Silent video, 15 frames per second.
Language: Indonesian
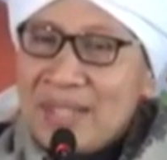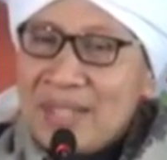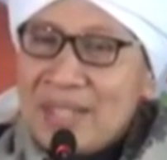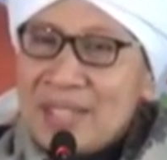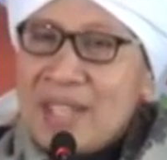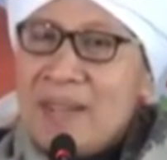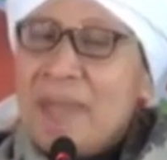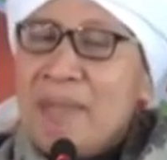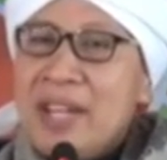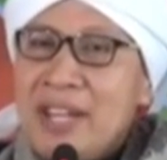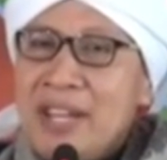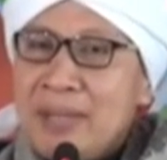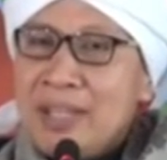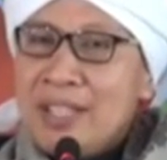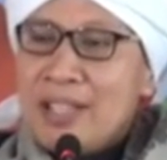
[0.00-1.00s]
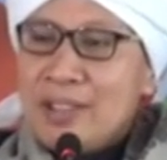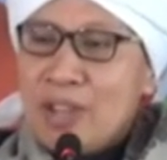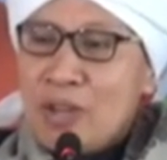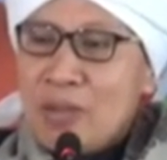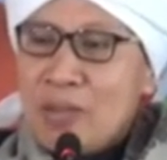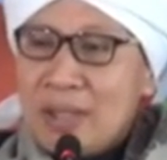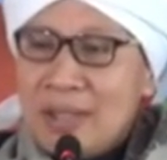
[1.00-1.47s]
Sampai dia mati
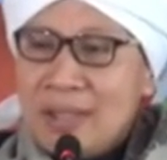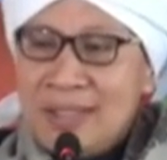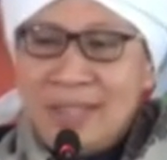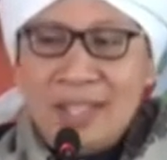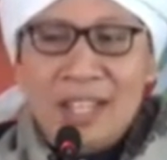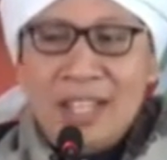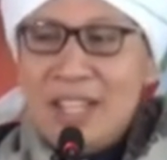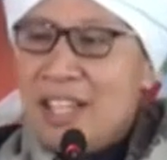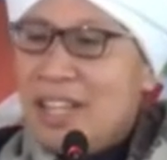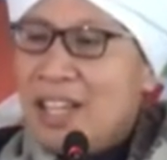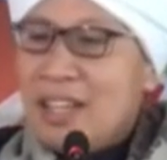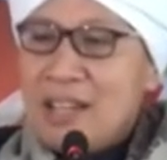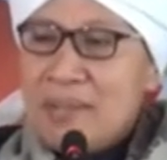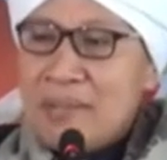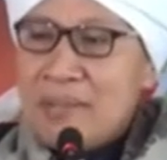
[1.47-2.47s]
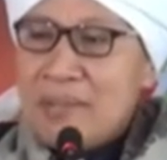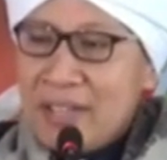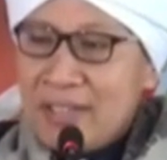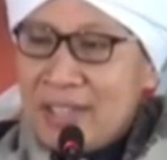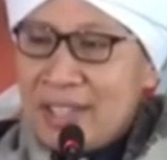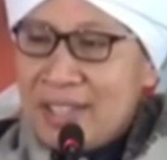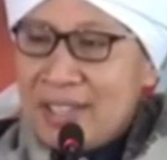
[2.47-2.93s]
atau aku mati. Ini adalah dalam
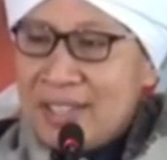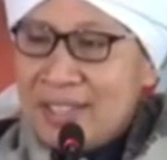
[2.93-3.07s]
berdakwah.